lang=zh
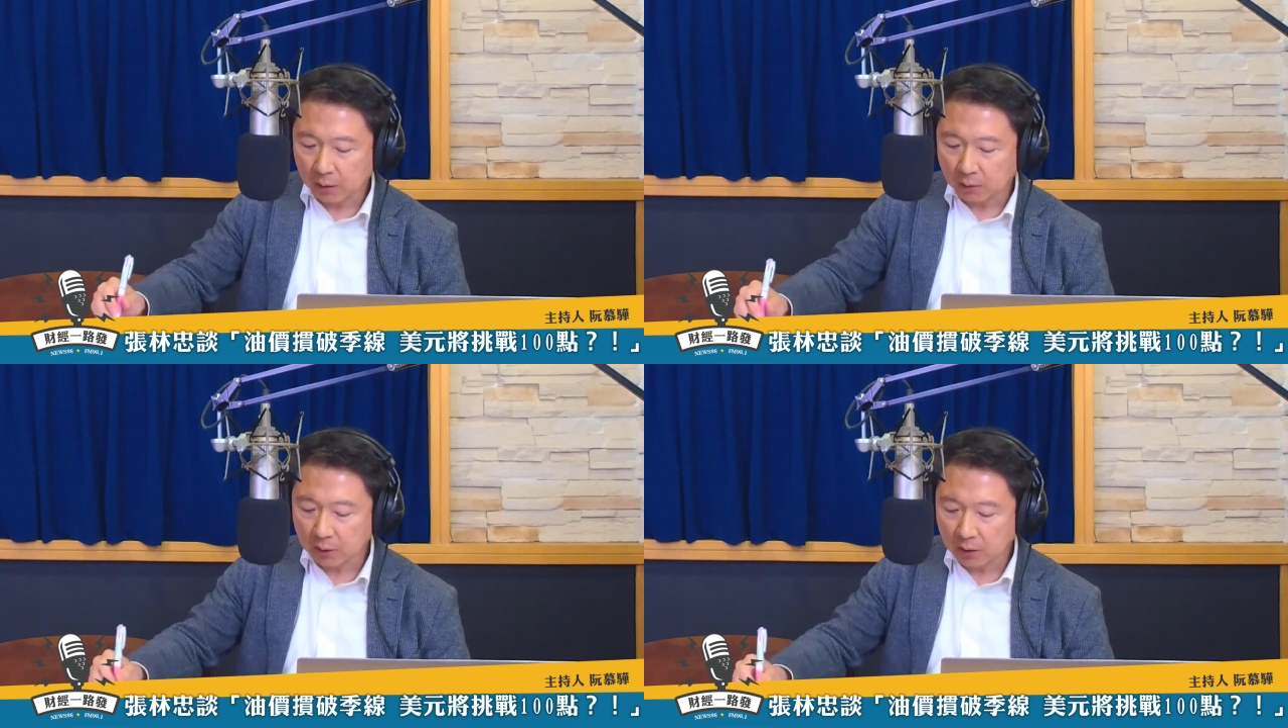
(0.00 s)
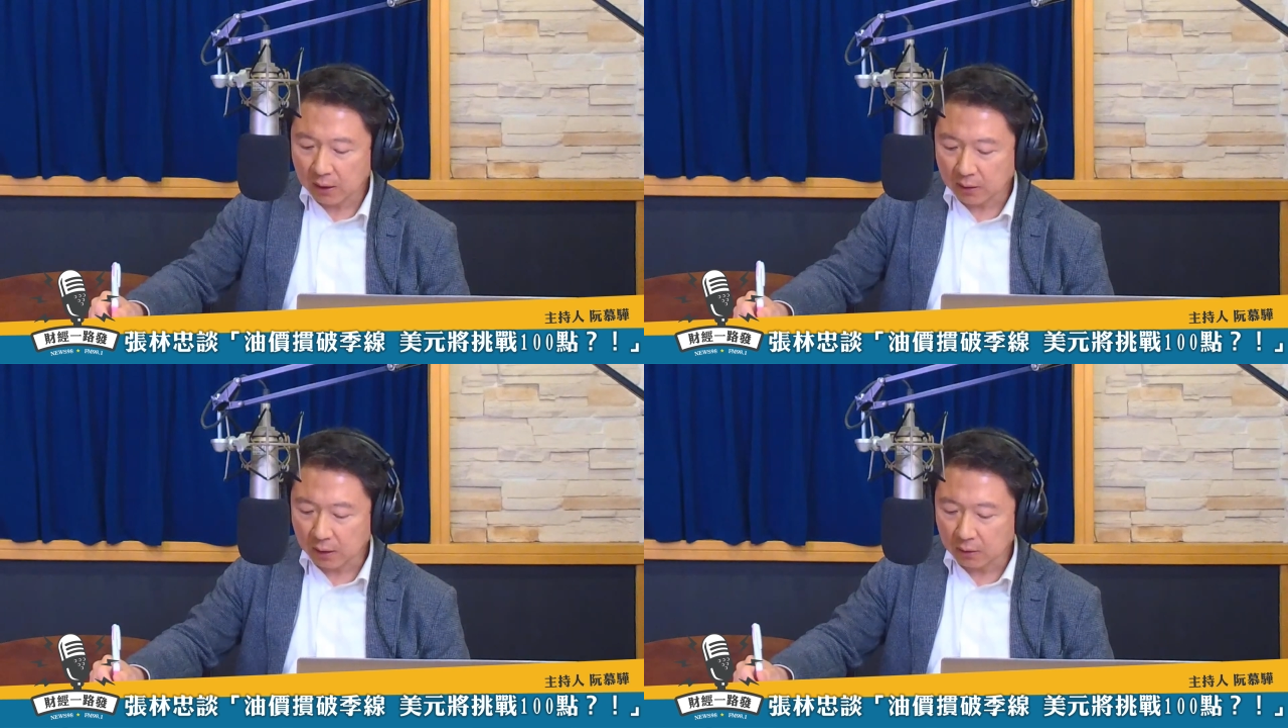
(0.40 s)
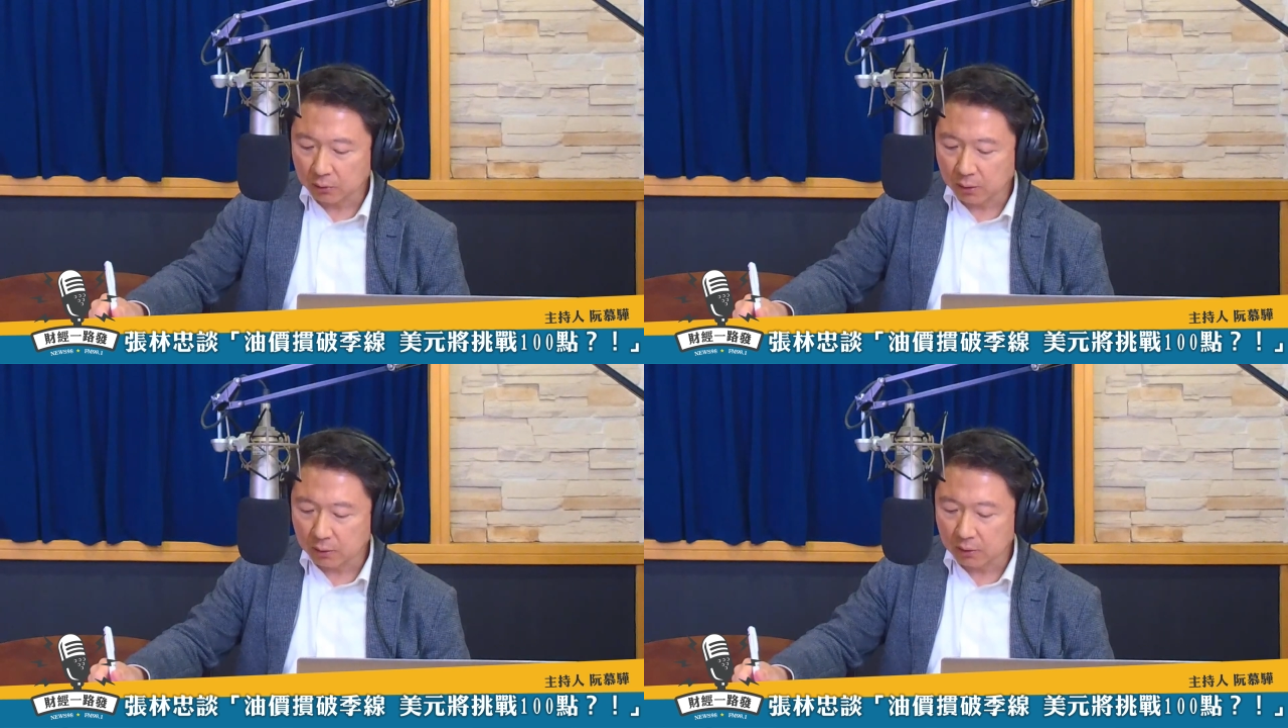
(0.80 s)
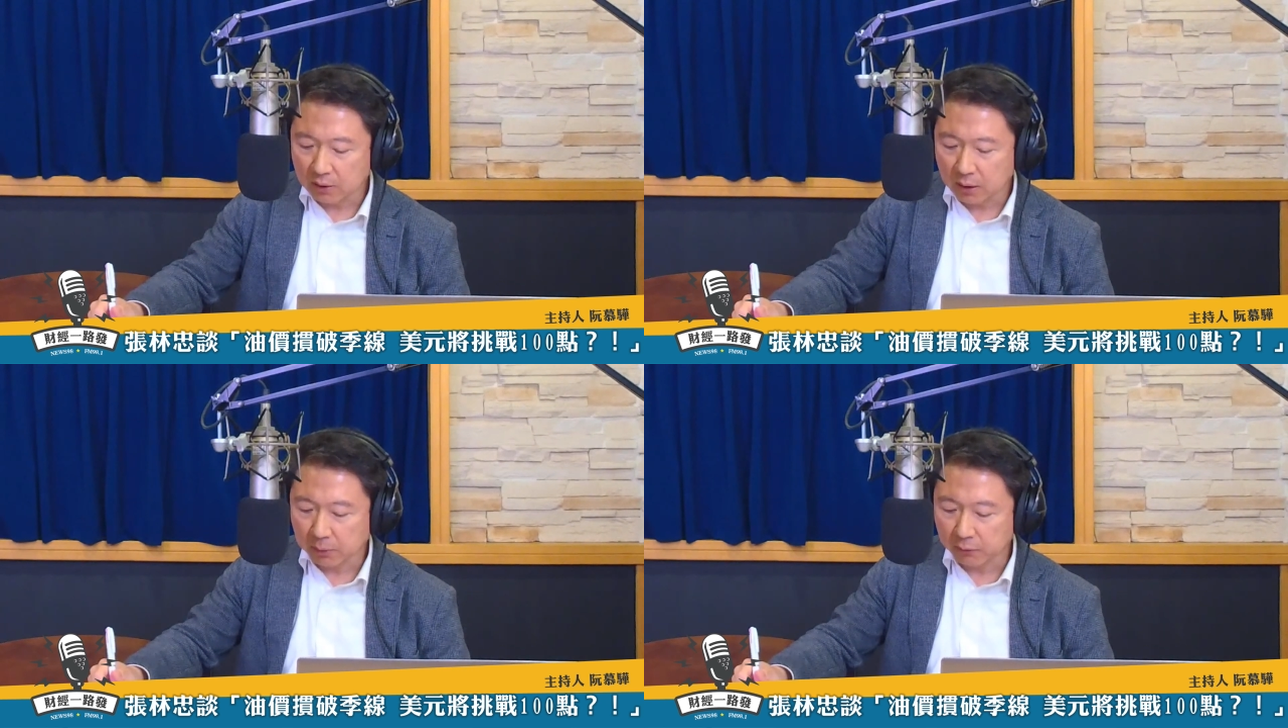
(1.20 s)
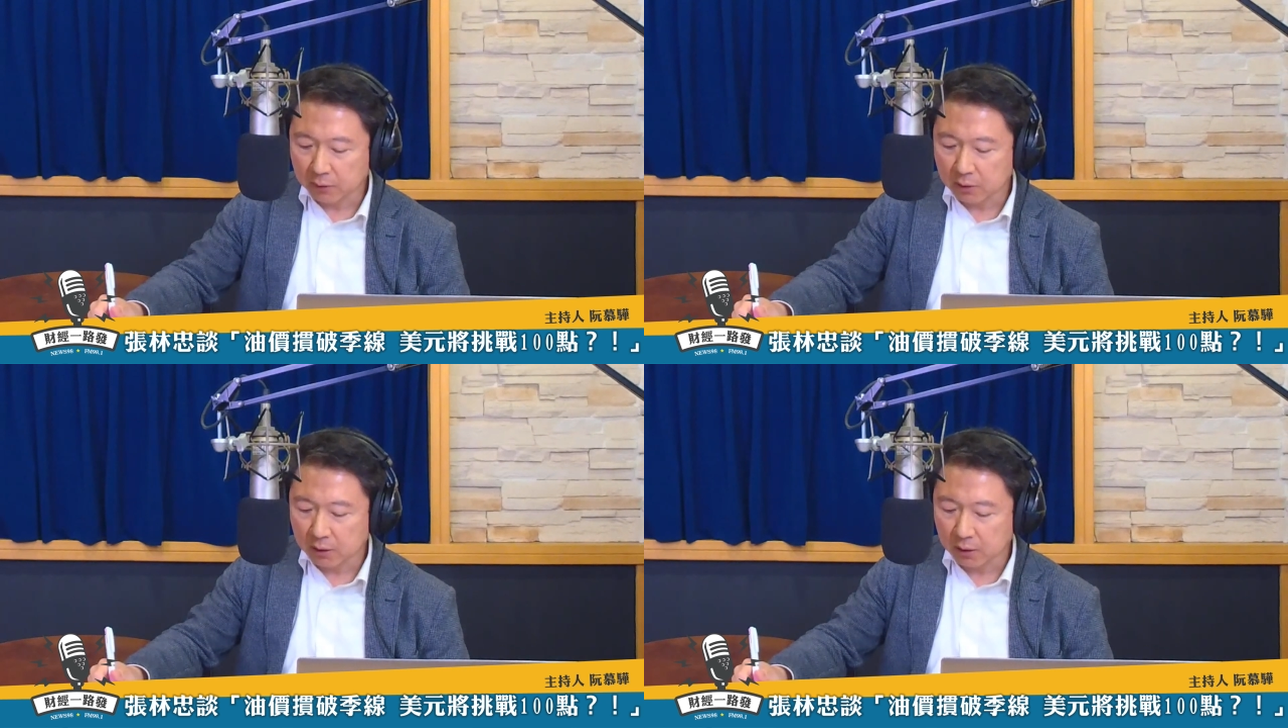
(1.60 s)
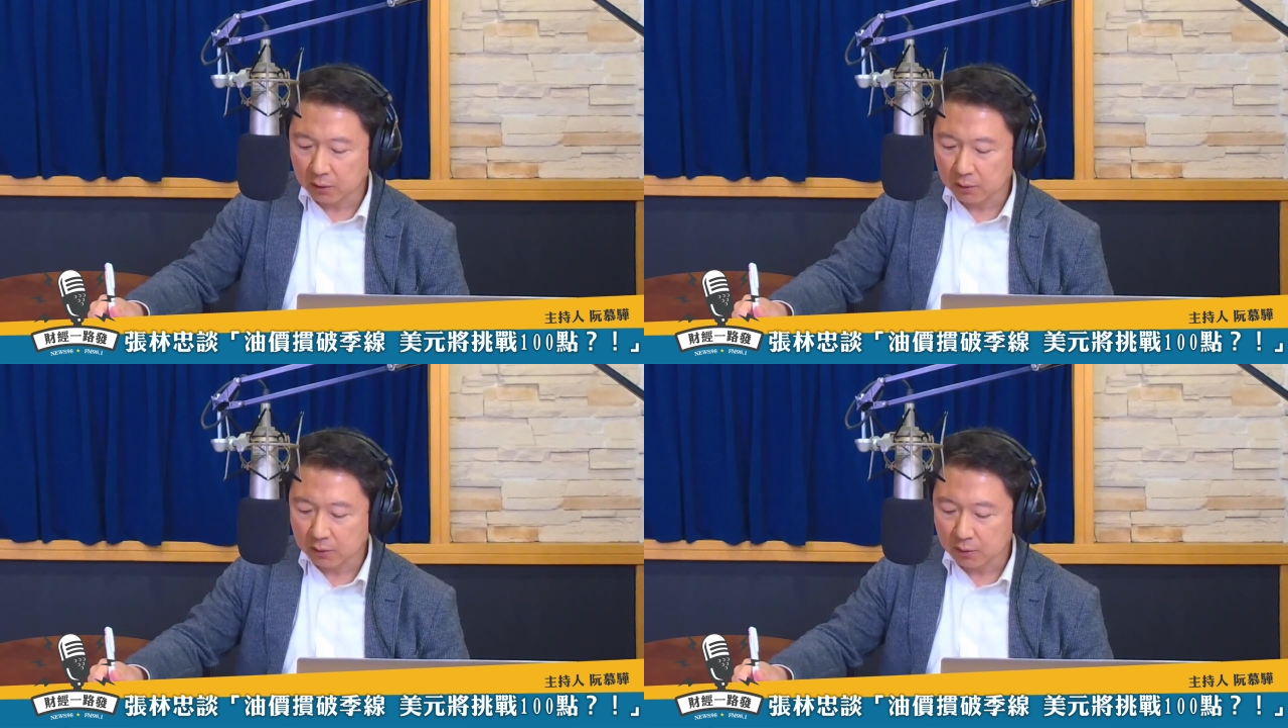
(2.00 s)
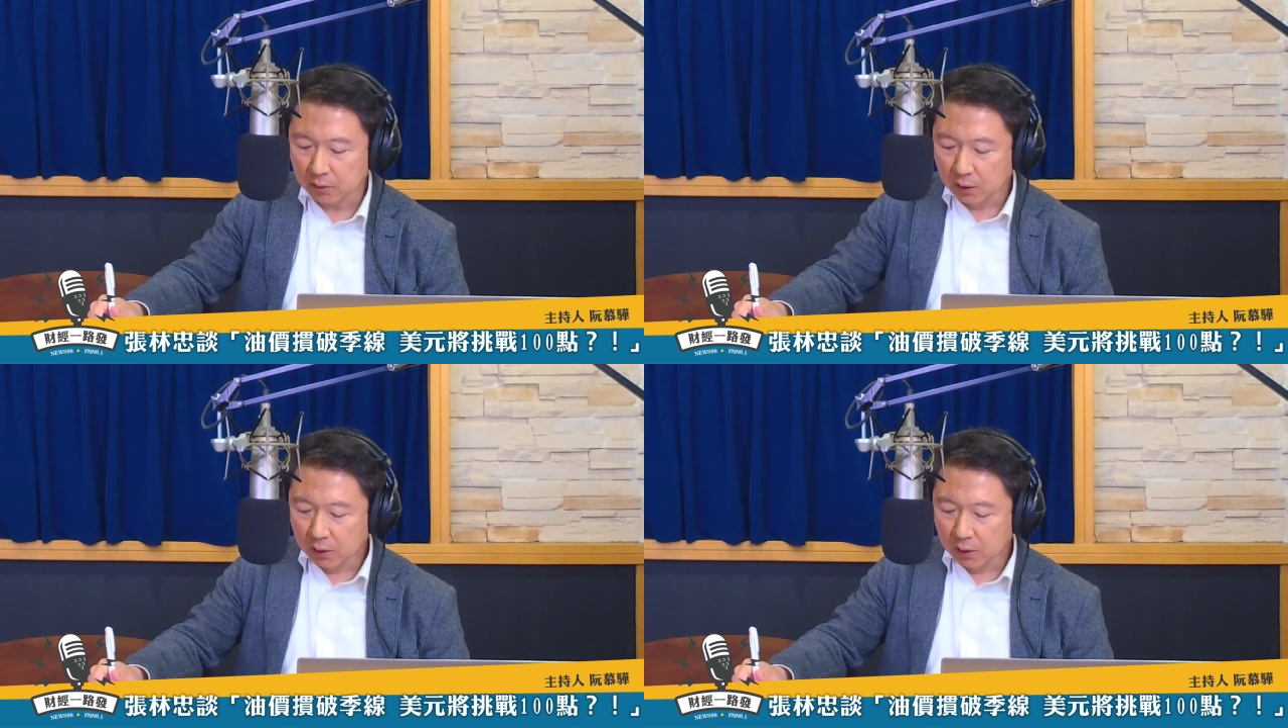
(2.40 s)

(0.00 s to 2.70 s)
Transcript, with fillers: 哦，那纳萨克全州涨百分之一点二四，